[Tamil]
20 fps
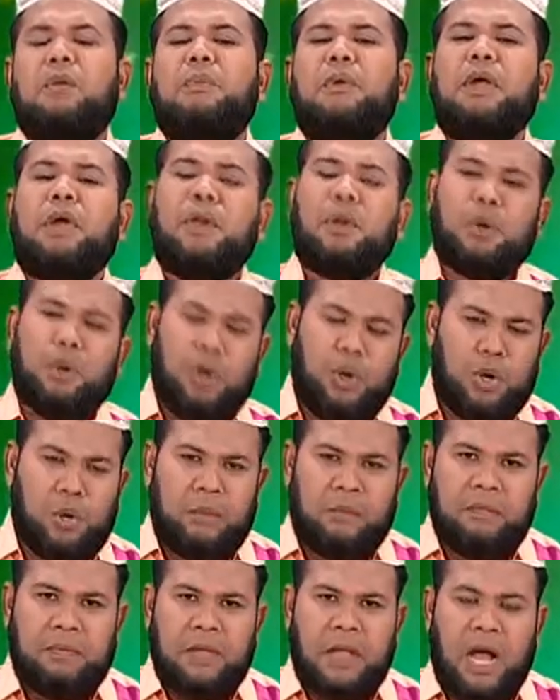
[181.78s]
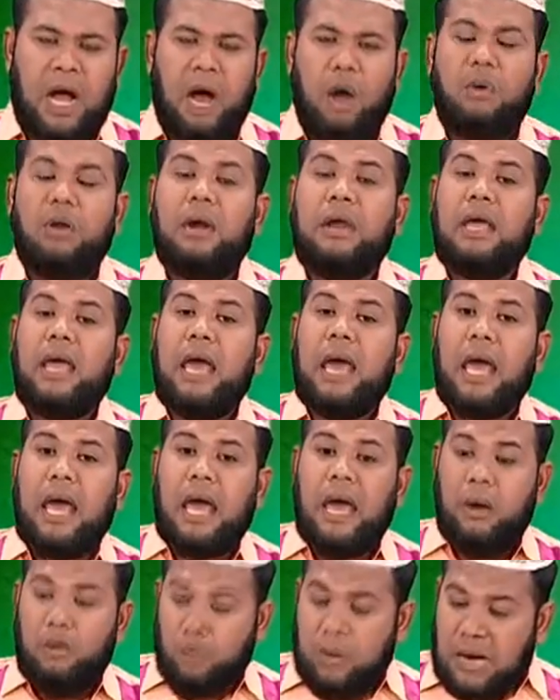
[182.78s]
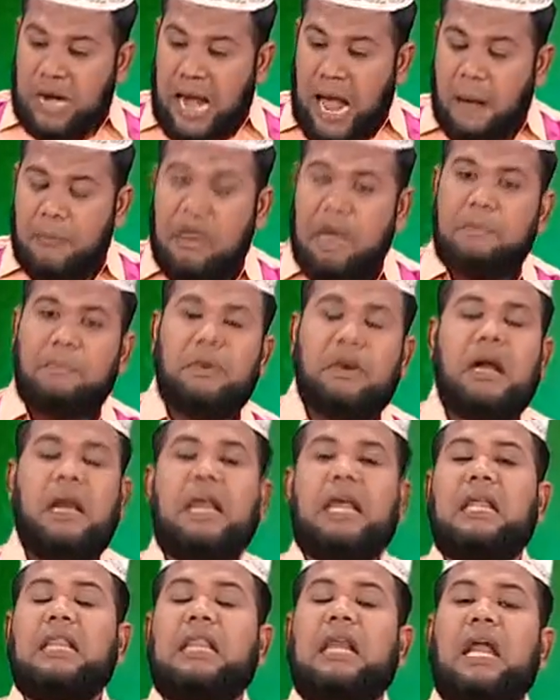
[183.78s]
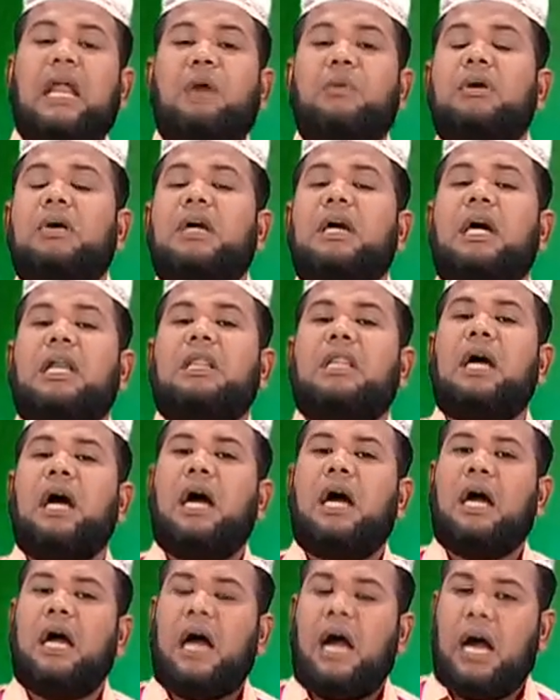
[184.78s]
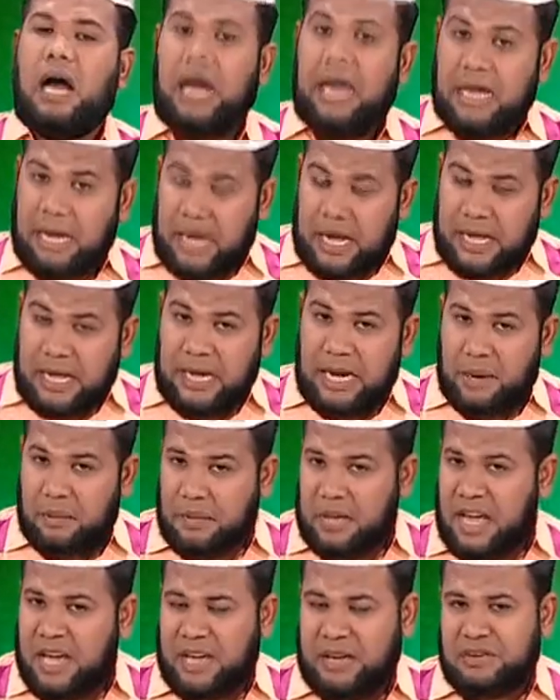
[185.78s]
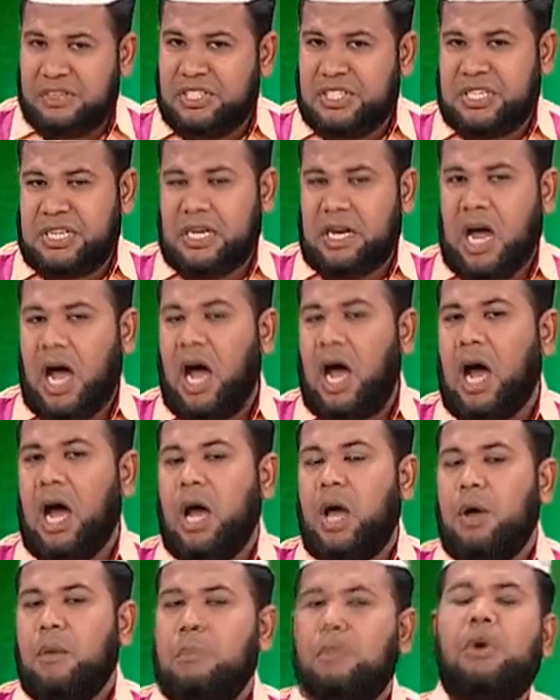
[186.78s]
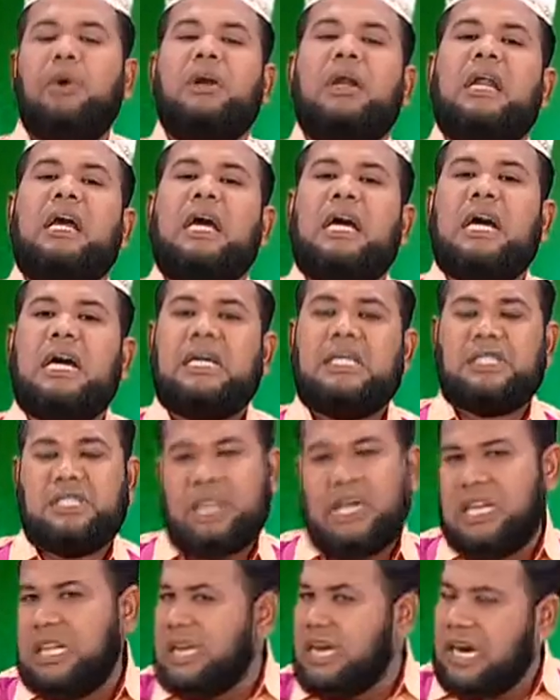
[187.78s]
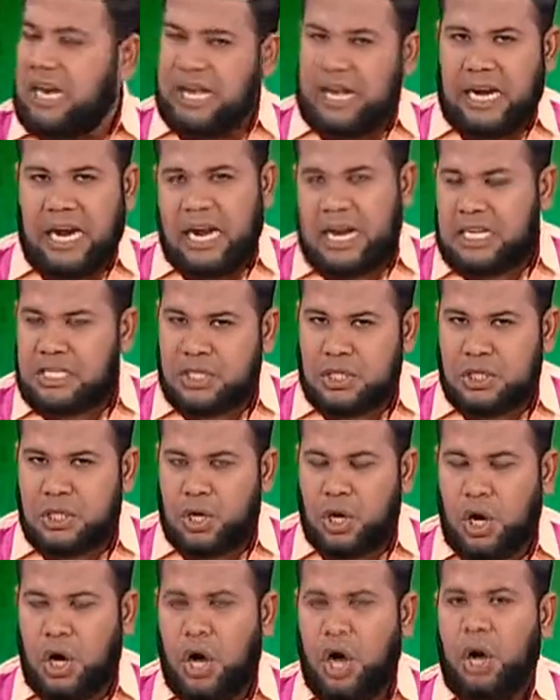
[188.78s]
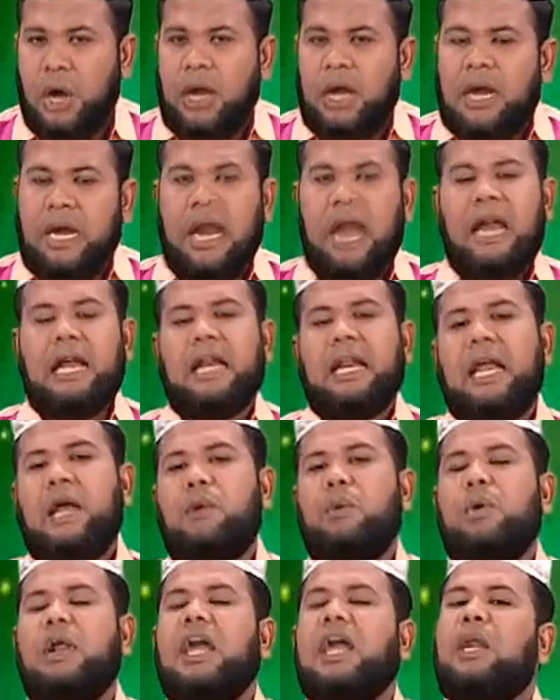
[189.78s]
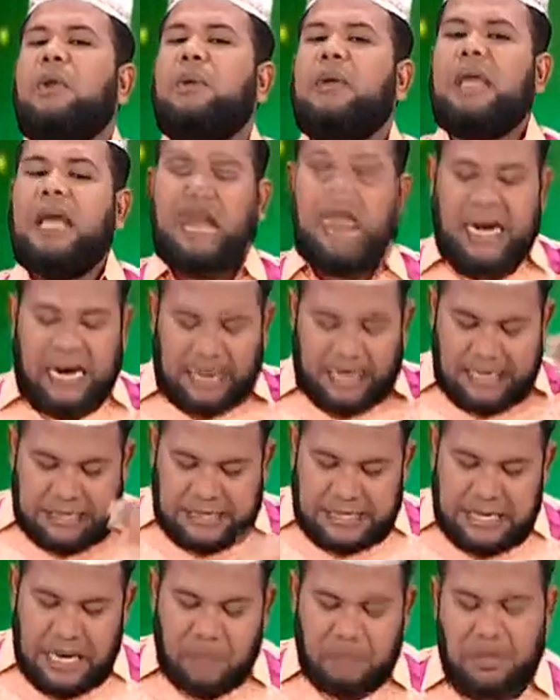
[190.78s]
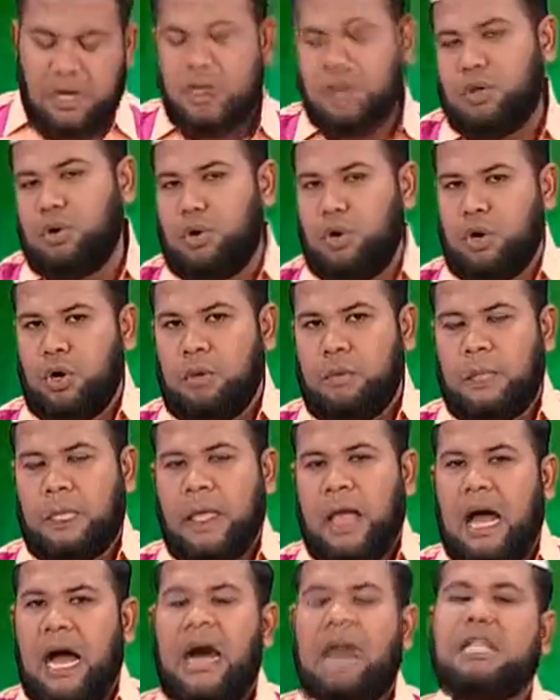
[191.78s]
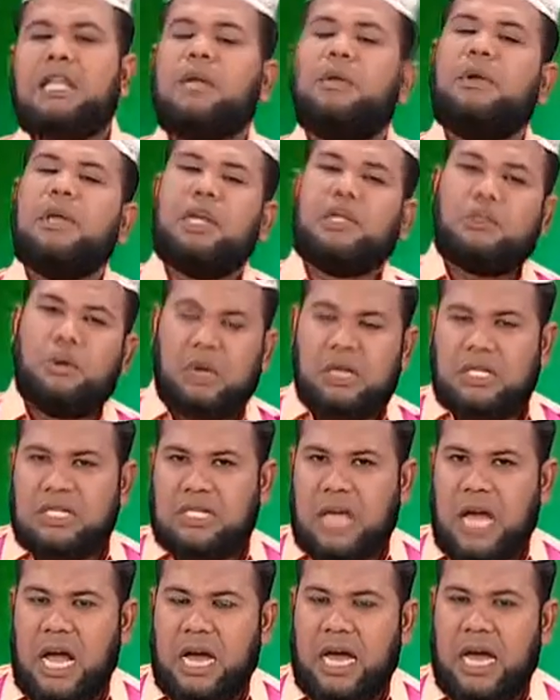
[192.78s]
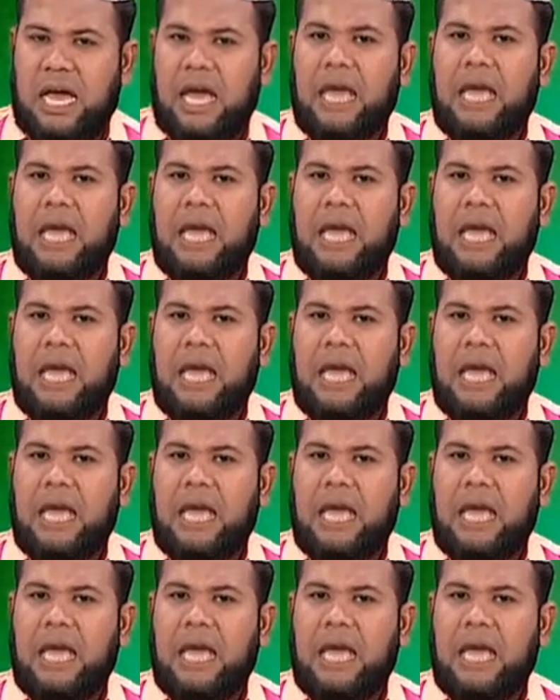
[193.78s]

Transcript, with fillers: எப்படி இருக்கும் அவங்களுடைய உடல் அமைப்புகள் எந்த அளவுக்கு அல்லாஹ் ஹைராக்கி நன்மையாக்கி வச்சிருக்கிறான் போன்ற செய்திகளை எல்லாம் என்ன செஞ்சோம் நேற்றைய உரையினுடைய கடைசி நாம் தெரிந்து கொண்டோம் அதனுடைய தொடர்ச்சியாக